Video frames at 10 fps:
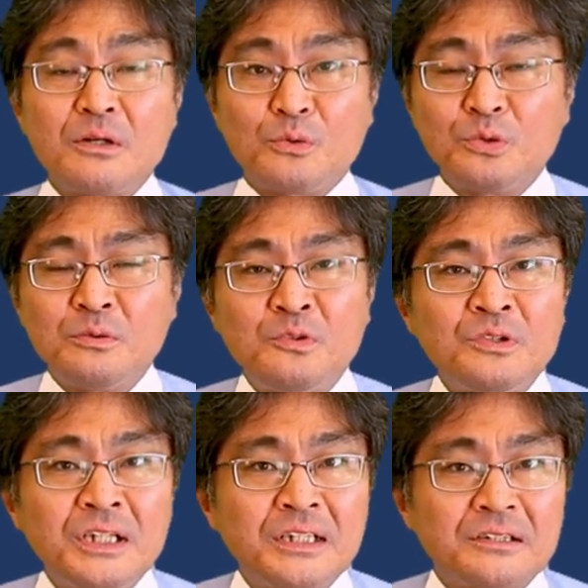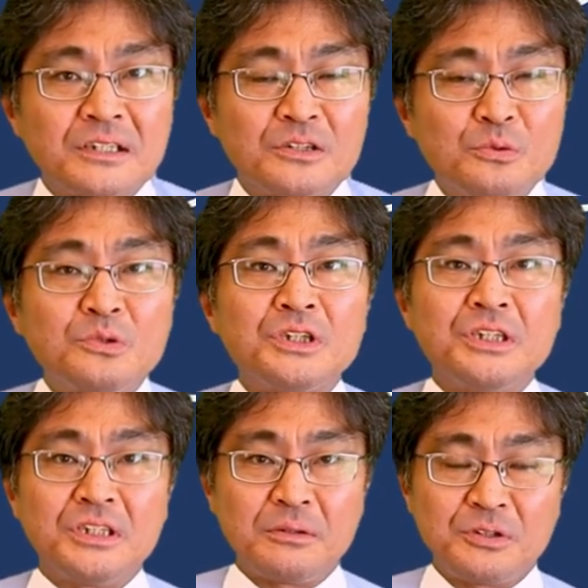この問題だったらどこに
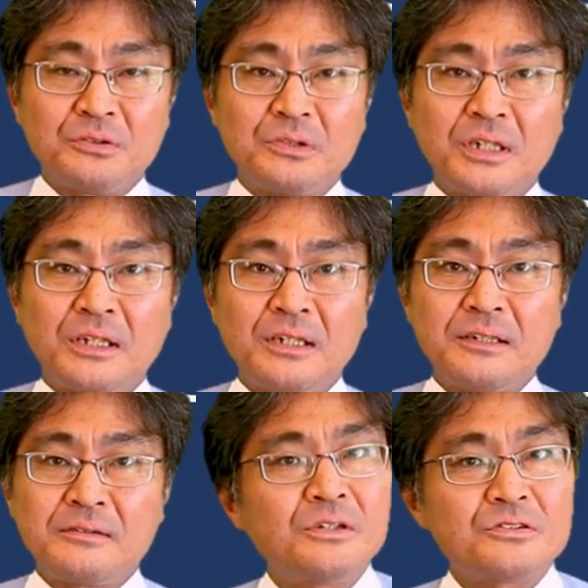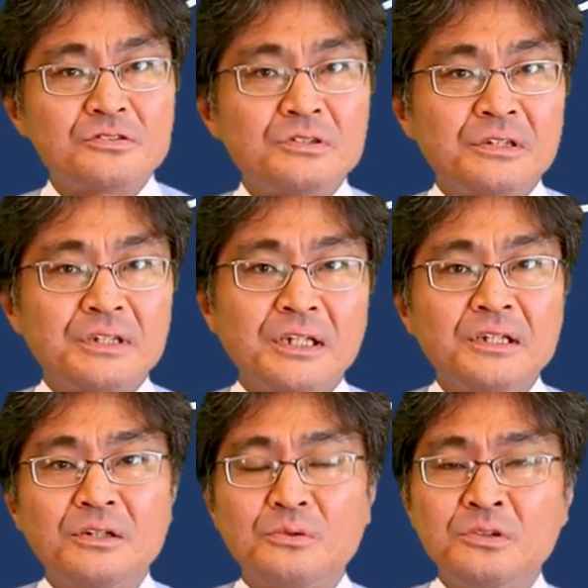引いてみようか。そうだよ
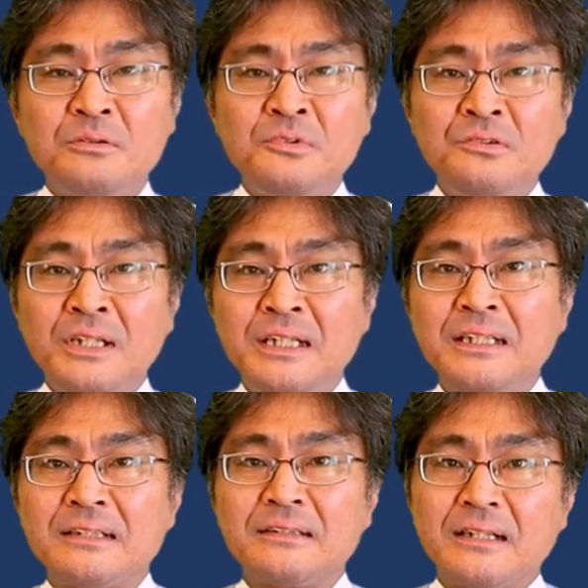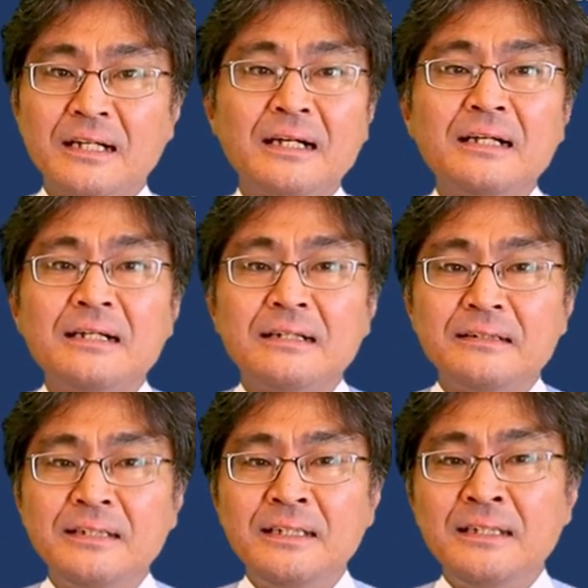ね。この問題だったら
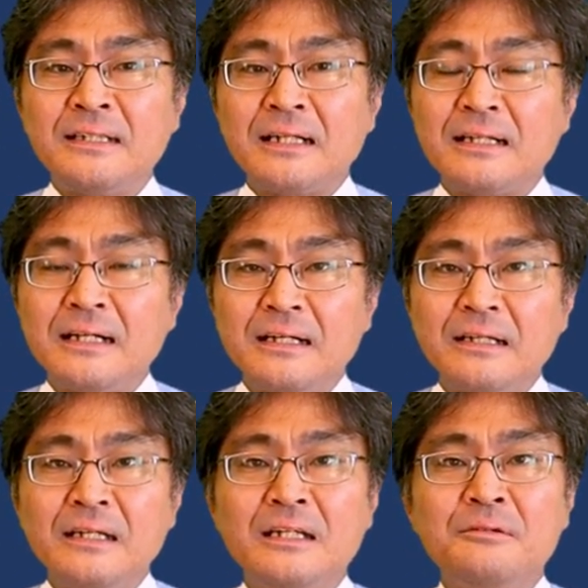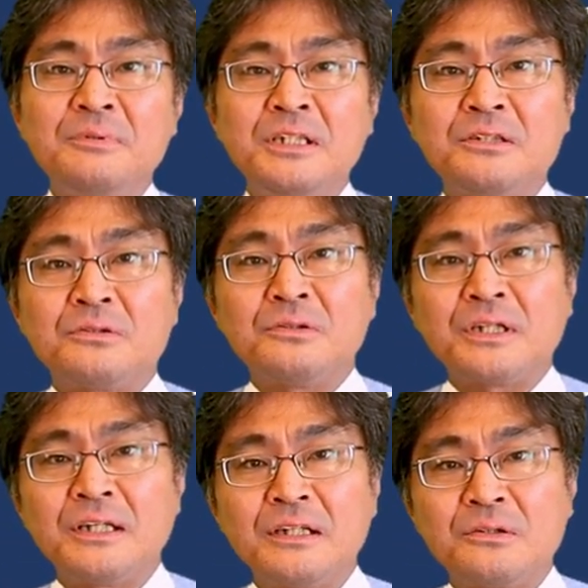D から AB と
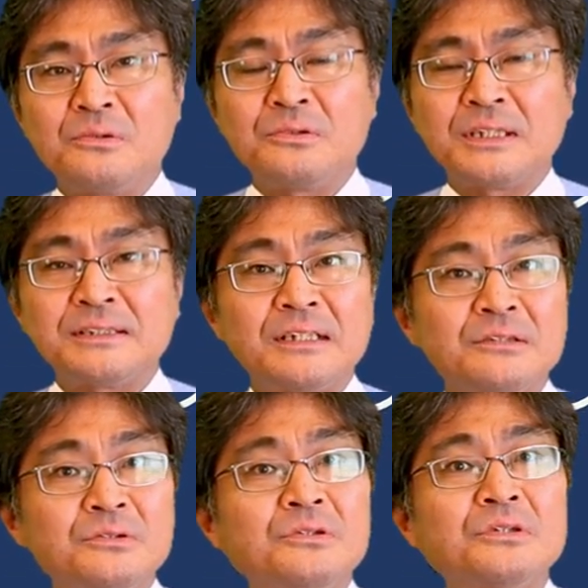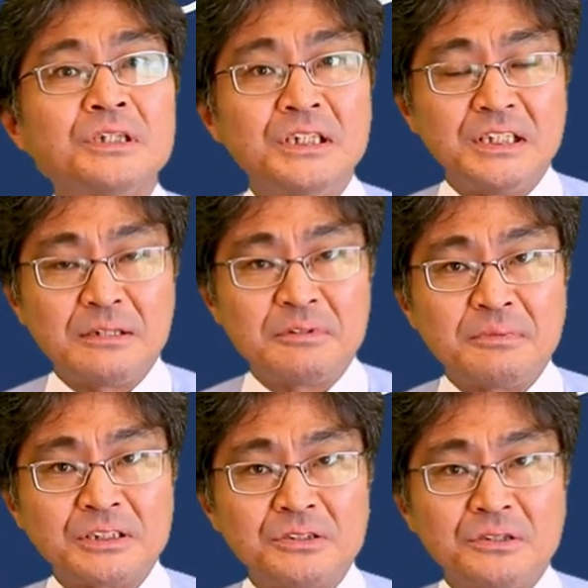平行な線を引いてみ
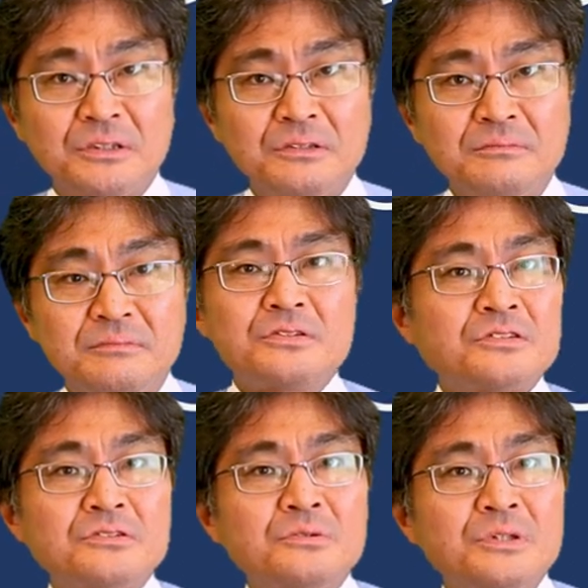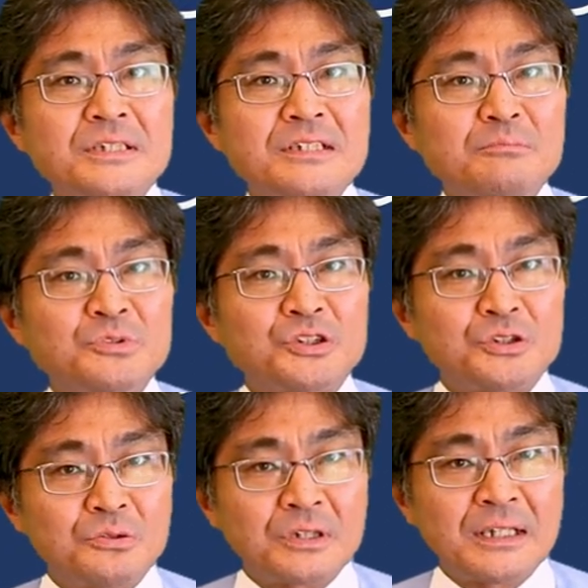ましょう。そうするとこれ全部
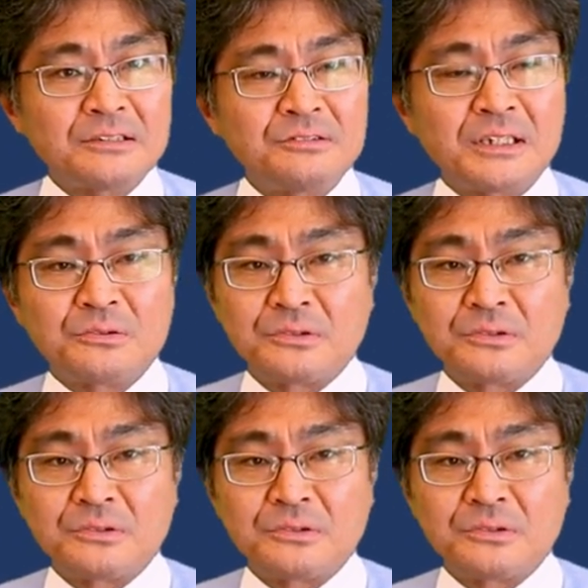直角な